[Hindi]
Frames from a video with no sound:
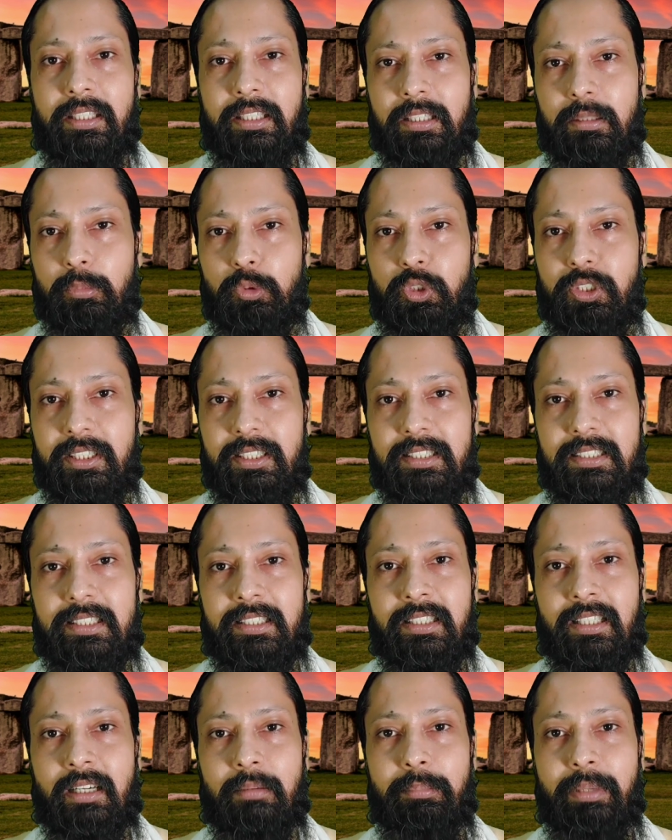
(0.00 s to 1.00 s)
यदि मुझे
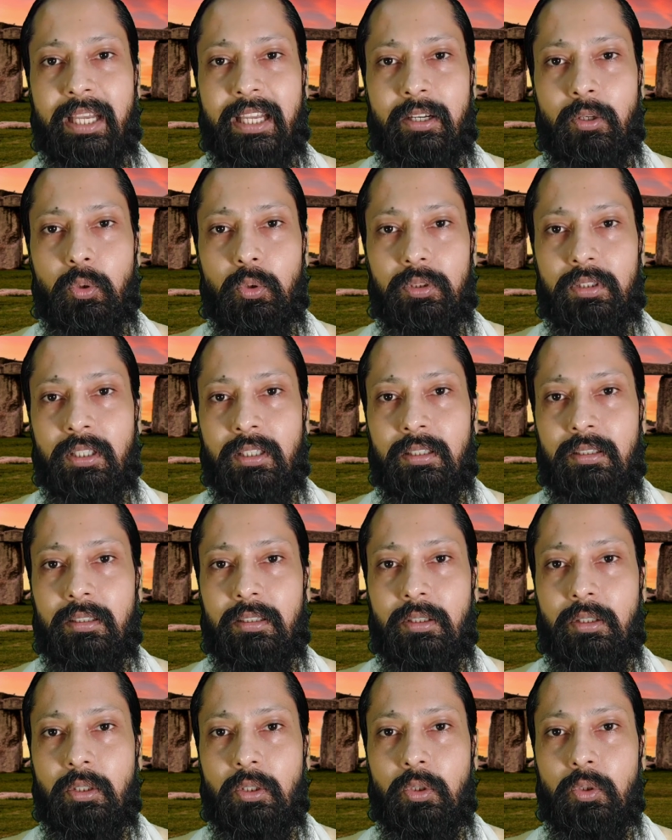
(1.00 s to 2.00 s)
किसी का भय होता
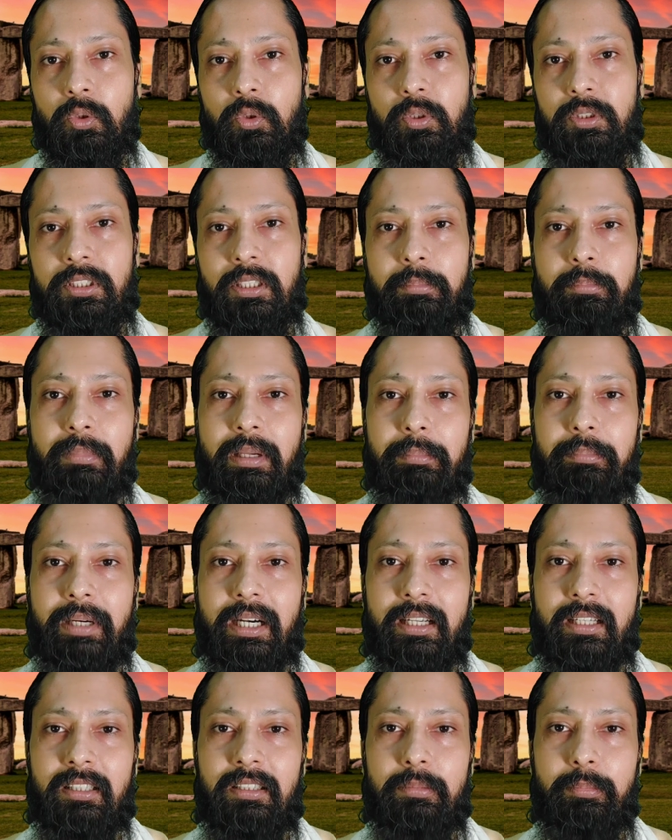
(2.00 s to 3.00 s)
तो जब मैं
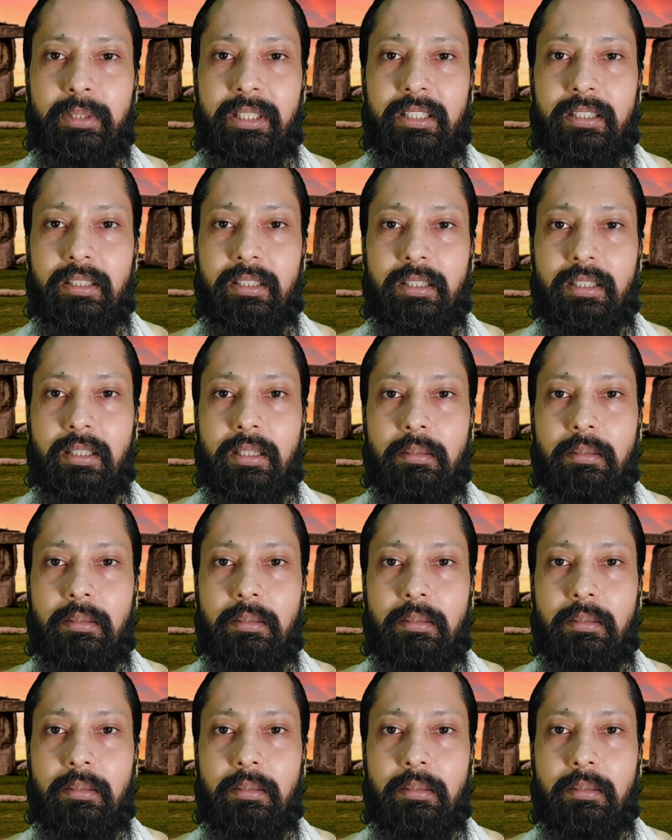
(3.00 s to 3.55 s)
भारत में